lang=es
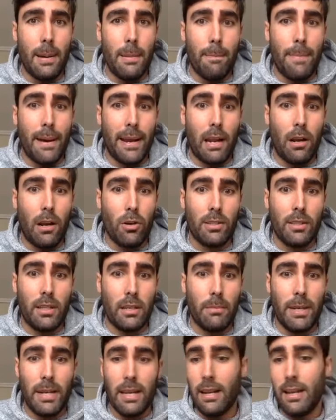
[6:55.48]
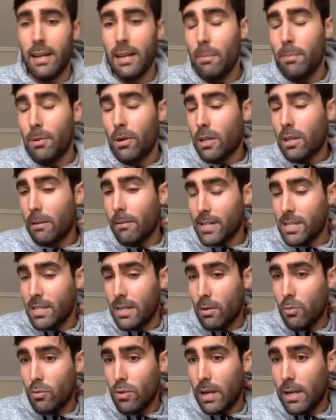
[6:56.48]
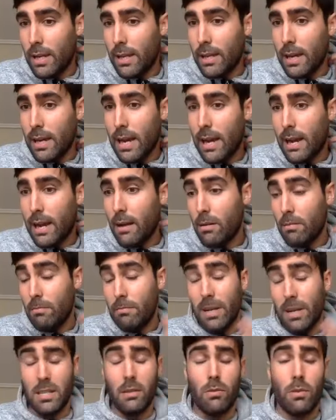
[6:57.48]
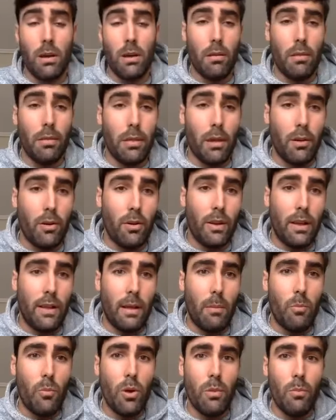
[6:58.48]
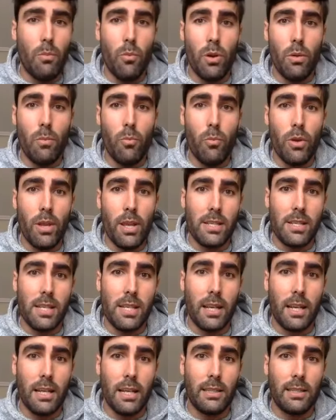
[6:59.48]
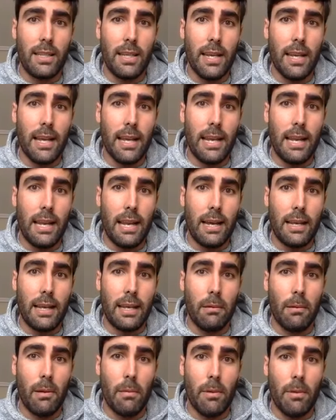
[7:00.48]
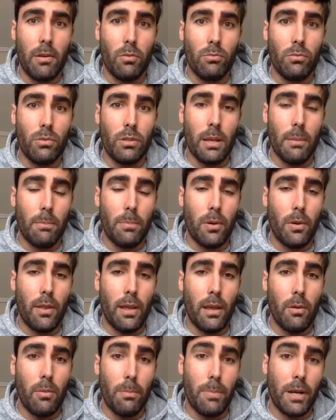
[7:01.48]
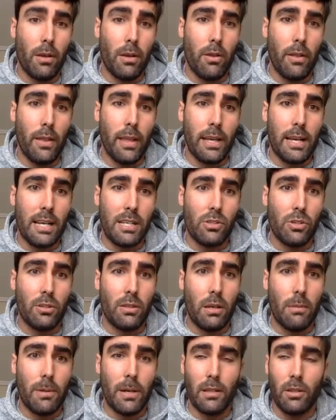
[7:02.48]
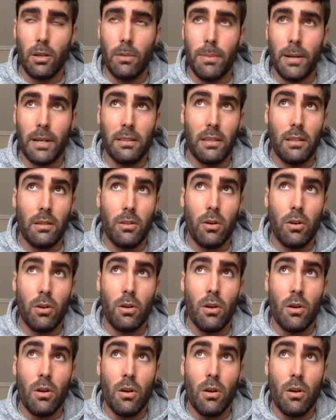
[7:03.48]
para lo que termine la liga, porque va a ser una liga, va a ser una once jornada muy, muy, muy exigente, en la que va a haber un tiempo de un periodo de descanso entre partido y partido